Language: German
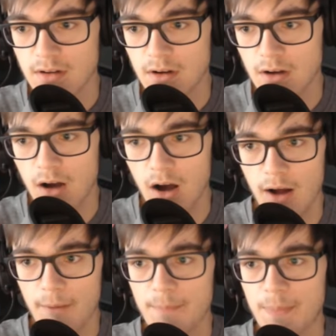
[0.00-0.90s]
Oh!
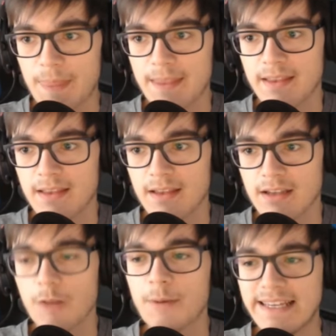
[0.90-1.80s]
Ich
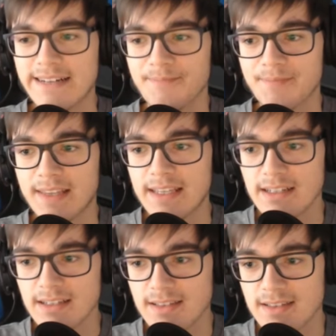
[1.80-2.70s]
glaube, hier. Hier
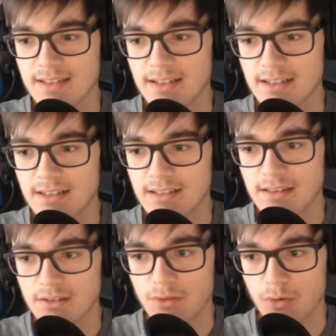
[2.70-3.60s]
ist, äh...
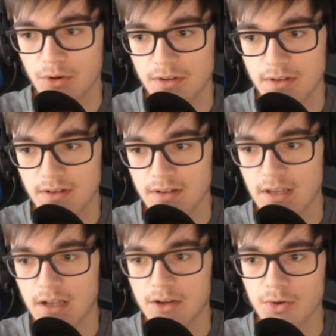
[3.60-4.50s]
Oh Gott. Der
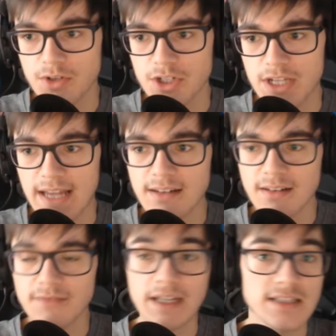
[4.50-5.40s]
Grünstern.
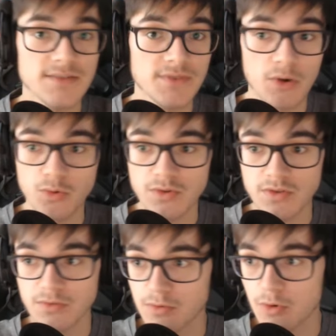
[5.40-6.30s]
Weil hier sind wir groß
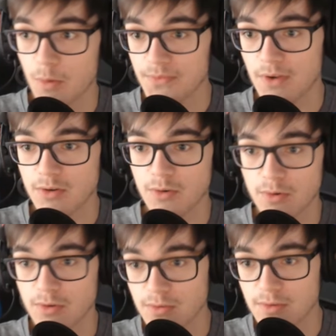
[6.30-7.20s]
genug und hüpfen auch hoch
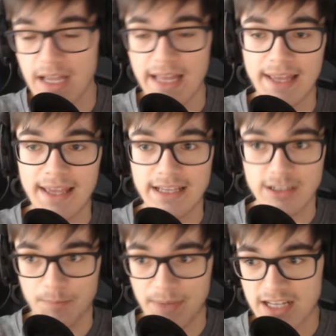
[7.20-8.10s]
genug. Ich glaube,
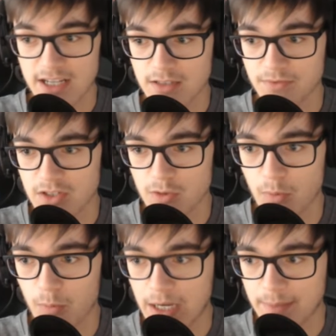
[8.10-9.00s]
Peach hat sowieso
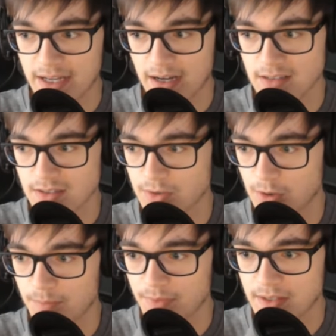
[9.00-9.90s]
Probleme, hier
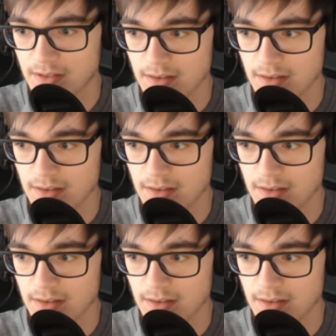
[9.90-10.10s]
ranzukommen, ne?